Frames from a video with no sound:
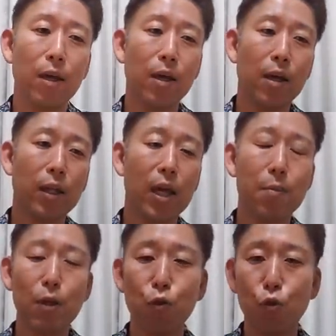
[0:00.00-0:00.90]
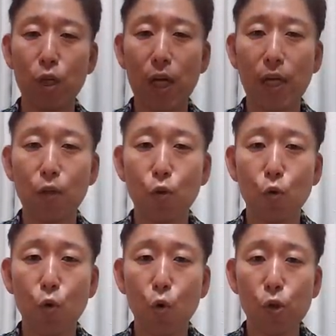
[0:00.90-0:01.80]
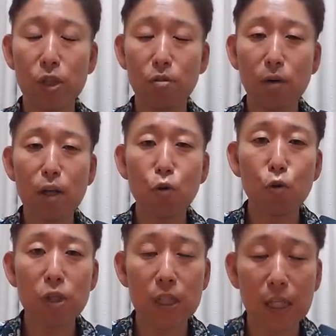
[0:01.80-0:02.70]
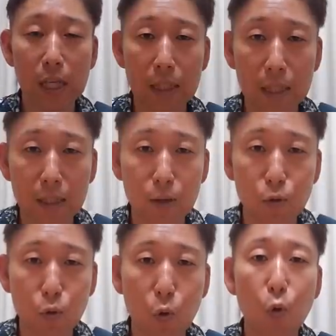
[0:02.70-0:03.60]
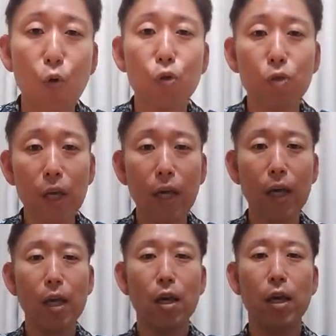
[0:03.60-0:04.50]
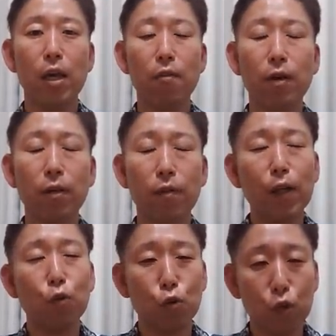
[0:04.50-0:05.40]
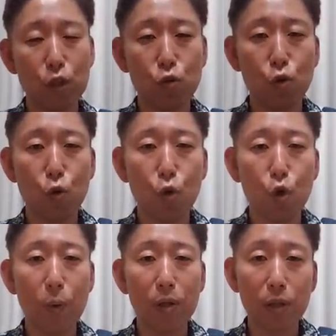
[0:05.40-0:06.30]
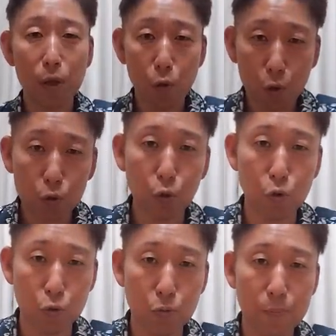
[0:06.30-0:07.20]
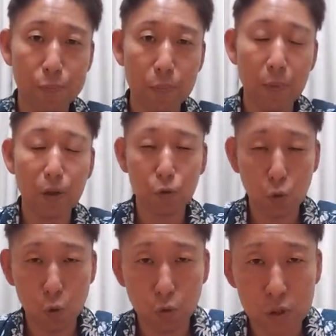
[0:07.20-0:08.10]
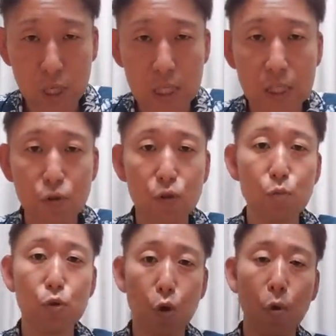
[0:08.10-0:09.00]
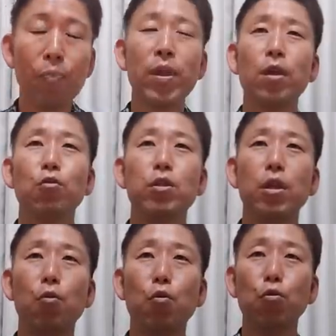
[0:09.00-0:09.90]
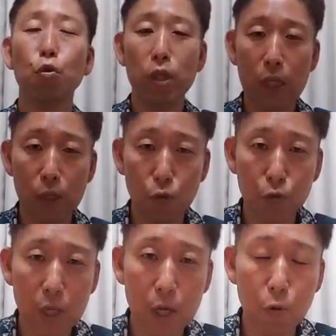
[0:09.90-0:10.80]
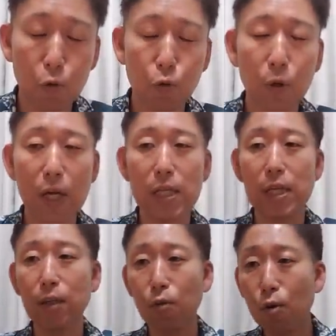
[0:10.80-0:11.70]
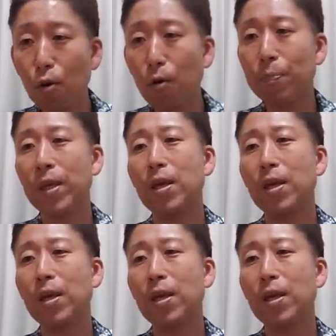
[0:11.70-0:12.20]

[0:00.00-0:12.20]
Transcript: えー、タイミングのいい楽曲をこう実は用意してたんだっていうこういうね、えー、ファンの人たちを喜ばせようというまストーンズジャニーズ事務所そしてこのソニーというねレコード会社の、